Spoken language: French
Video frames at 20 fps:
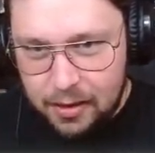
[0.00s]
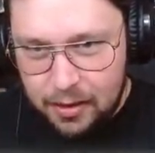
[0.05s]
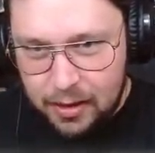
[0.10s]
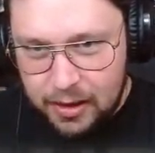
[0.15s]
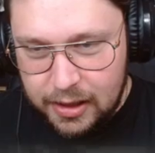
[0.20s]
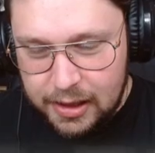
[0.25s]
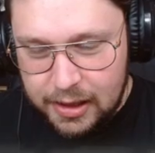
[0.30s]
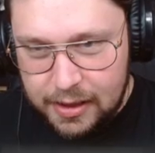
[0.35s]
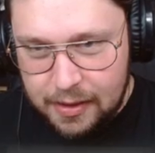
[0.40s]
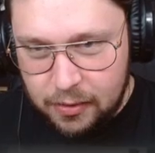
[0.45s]

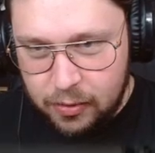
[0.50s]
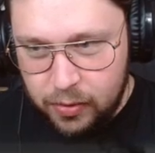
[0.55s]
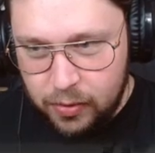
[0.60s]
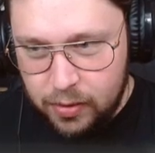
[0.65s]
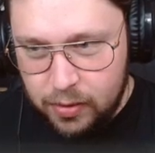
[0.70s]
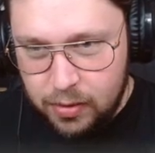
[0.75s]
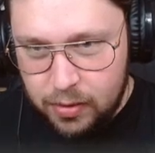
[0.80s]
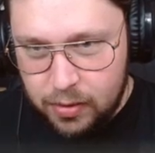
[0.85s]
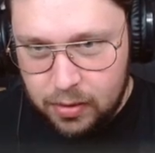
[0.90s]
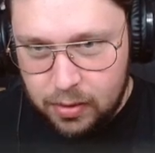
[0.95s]
Il est où
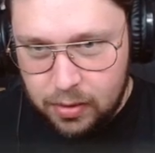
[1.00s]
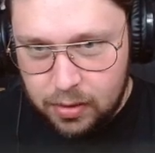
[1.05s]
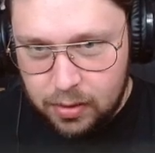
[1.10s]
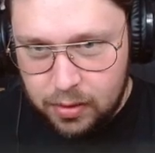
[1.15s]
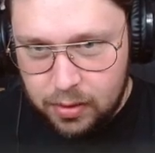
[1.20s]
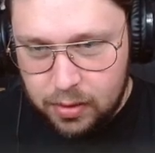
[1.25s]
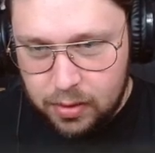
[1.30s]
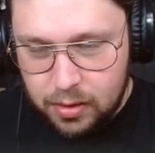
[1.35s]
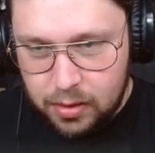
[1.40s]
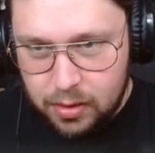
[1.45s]
Il nous a
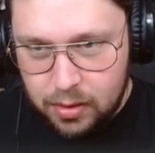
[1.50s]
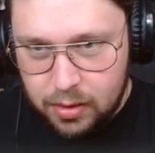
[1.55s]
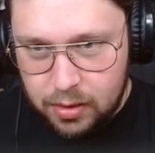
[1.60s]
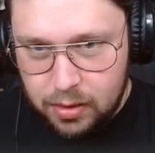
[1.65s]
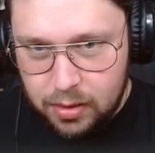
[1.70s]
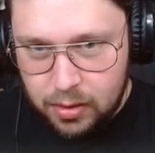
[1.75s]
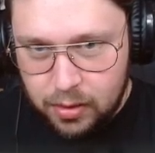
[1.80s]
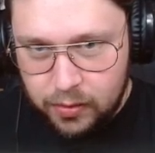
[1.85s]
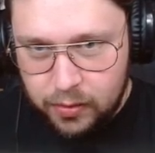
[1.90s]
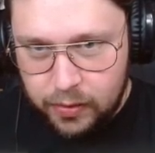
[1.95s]
vu Il nous
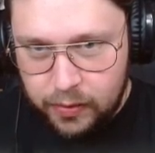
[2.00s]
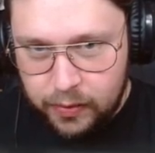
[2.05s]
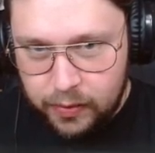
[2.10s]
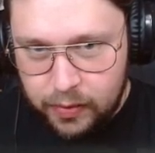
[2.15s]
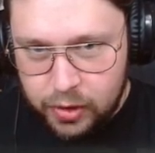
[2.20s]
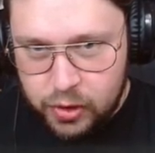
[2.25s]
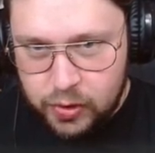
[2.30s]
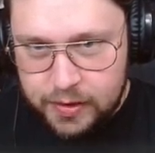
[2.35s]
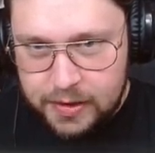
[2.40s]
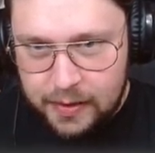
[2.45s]
a pas vu en fait. Je
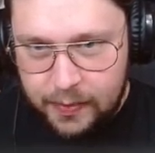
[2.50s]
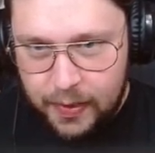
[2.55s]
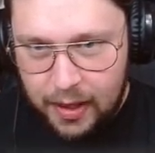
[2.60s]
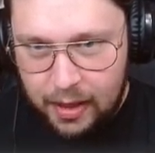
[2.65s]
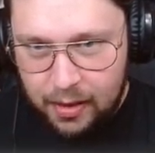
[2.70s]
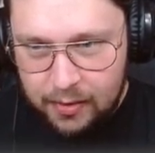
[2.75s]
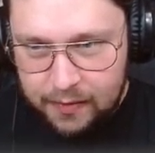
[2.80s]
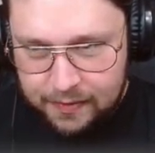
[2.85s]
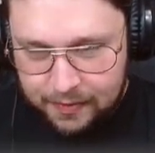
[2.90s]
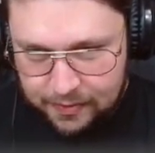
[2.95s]
sais pas.
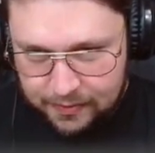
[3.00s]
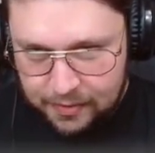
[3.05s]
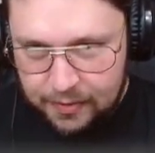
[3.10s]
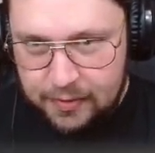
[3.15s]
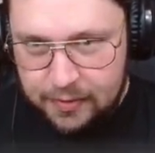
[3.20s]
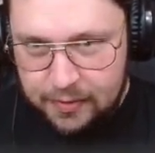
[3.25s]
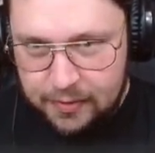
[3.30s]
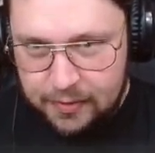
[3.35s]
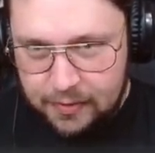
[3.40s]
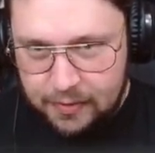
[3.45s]
Si, si, si,
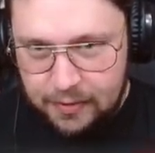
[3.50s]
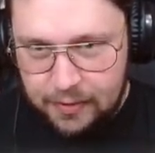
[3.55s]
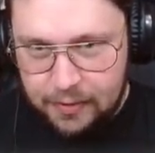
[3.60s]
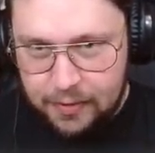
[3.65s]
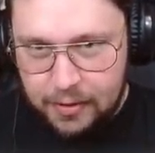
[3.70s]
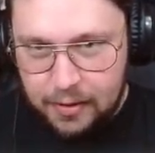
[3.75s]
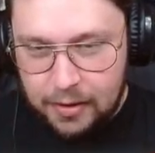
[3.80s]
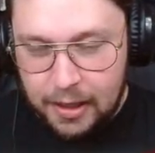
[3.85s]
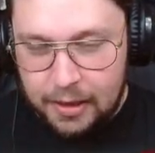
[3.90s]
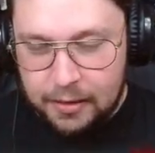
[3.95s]
si.
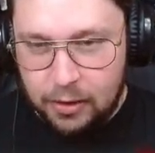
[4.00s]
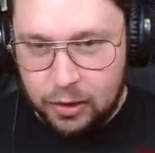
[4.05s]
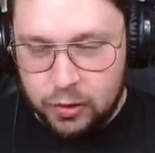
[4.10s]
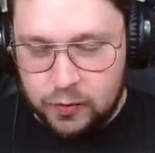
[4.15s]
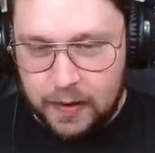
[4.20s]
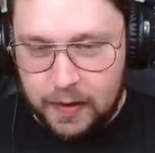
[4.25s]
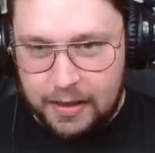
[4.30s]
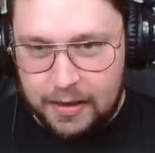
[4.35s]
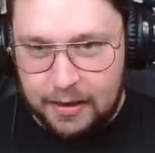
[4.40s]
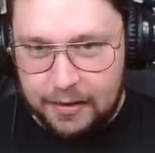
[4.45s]
Attends, je
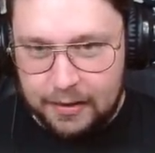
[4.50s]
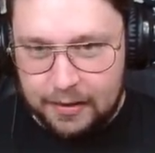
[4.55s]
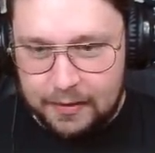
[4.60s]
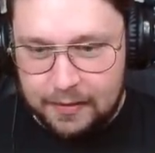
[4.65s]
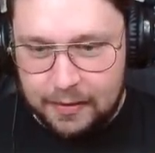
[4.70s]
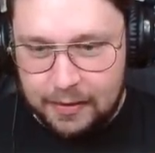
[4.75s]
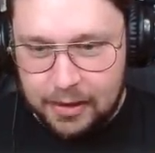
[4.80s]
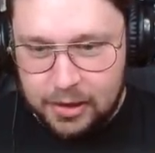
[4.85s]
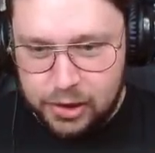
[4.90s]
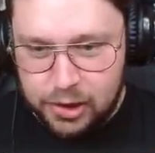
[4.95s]
vais éteindre
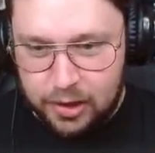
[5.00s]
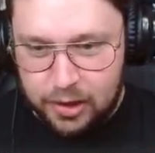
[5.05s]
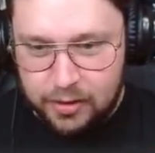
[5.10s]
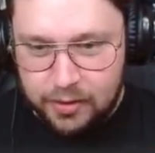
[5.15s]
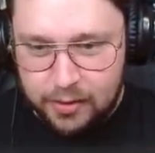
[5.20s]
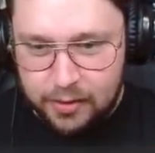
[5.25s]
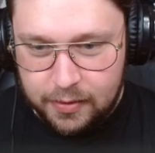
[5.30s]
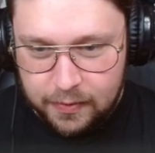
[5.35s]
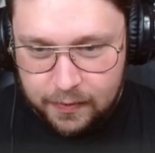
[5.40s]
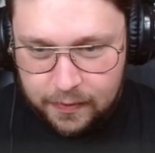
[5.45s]
ici déjà.
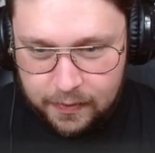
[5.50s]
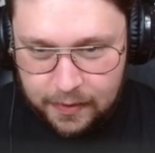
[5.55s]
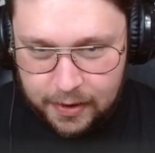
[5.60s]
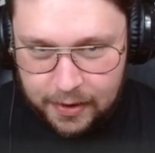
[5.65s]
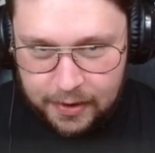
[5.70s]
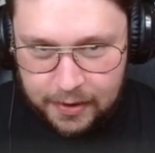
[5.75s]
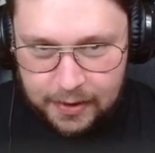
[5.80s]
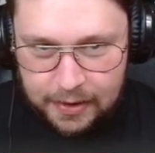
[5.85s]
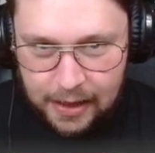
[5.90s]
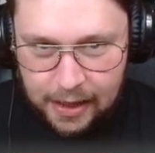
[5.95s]
Voilà,
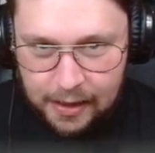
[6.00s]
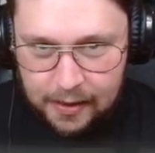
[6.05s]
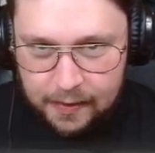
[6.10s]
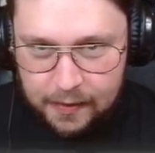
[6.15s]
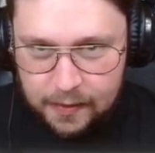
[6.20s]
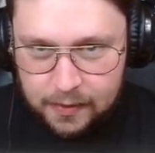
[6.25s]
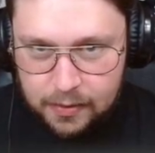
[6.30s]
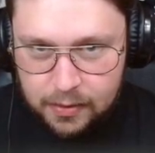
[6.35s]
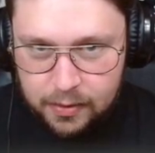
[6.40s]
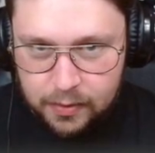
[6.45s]
nickel.
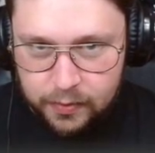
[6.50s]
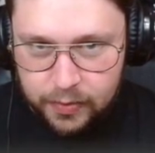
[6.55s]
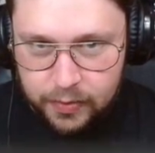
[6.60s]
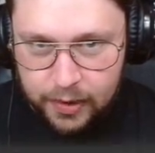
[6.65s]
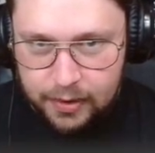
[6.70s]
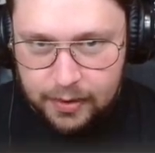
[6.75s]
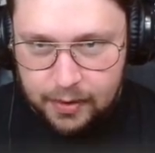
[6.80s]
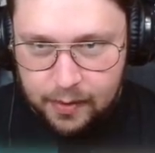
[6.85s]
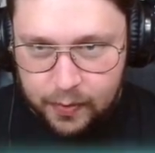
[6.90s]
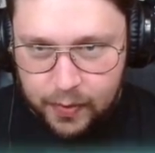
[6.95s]

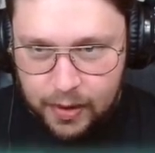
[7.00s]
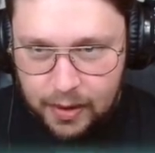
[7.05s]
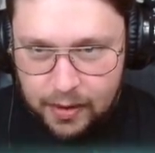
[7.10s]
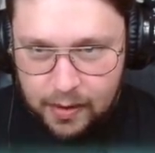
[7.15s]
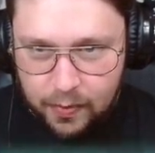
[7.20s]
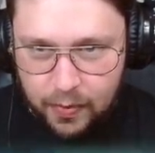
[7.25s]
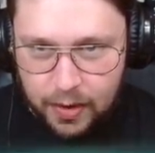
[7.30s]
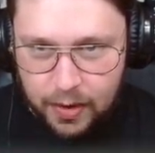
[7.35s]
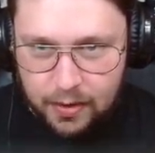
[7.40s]
Petit, petit, petit.